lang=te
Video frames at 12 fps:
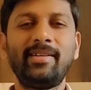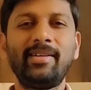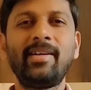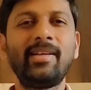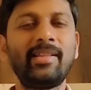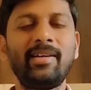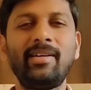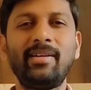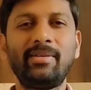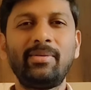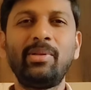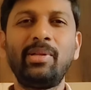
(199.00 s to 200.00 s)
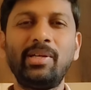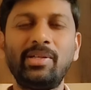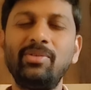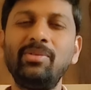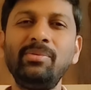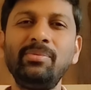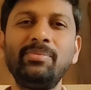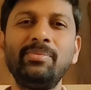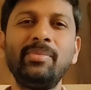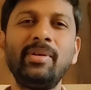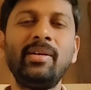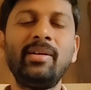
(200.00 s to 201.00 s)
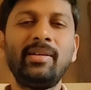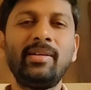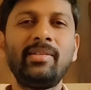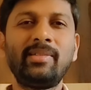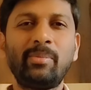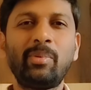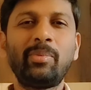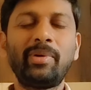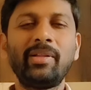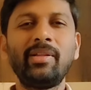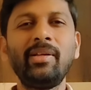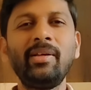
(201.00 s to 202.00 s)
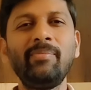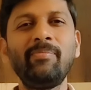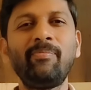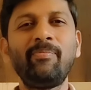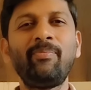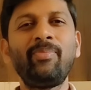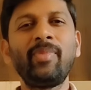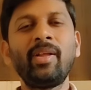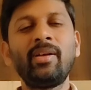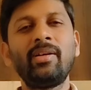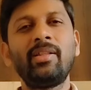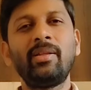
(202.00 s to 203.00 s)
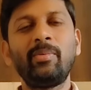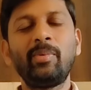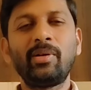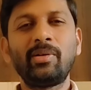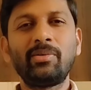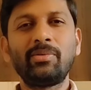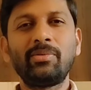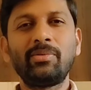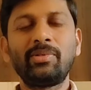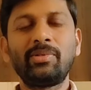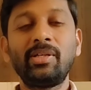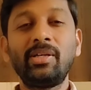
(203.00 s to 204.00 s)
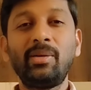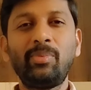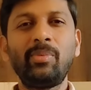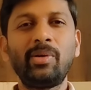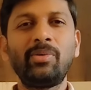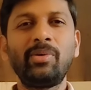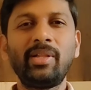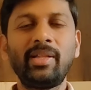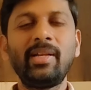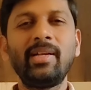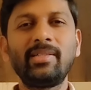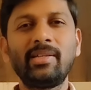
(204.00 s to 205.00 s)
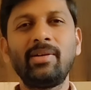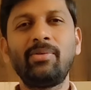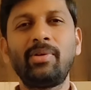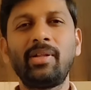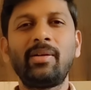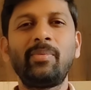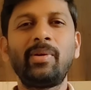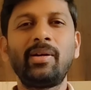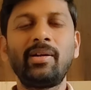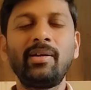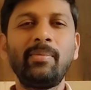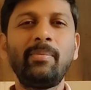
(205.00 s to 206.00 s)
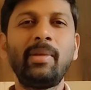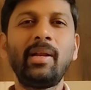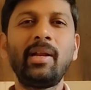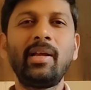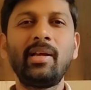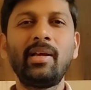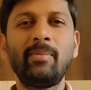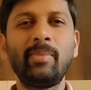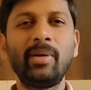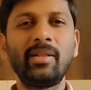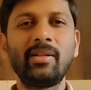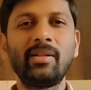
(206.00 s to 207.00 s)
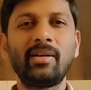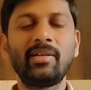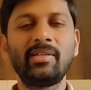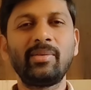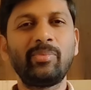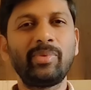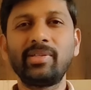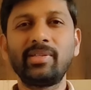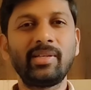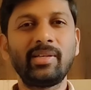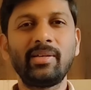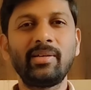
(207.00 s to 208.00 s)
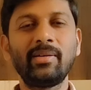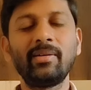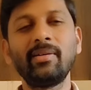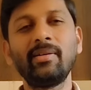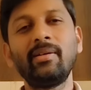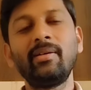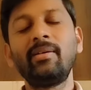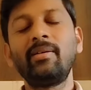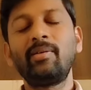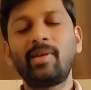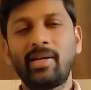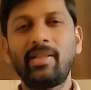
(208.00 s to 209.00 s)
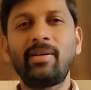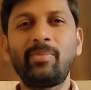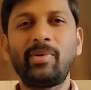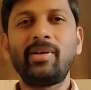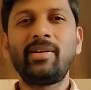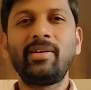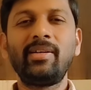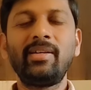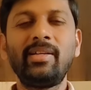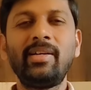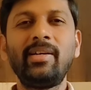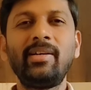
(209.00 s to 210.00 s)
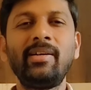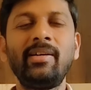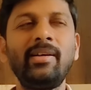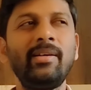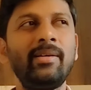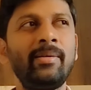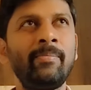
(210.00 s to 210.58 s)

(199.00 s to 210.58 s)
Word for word: ఈ కథ ఉద్దేశం చెప్పబడింది ఇది మనం చిన్నప్పుడు మాకు హిందీ లెసన్ ఉండేదన్నమాట మల్లయ్య బందర్ అని చెప్పేసి కథ అనమాట ఇదేంటంటే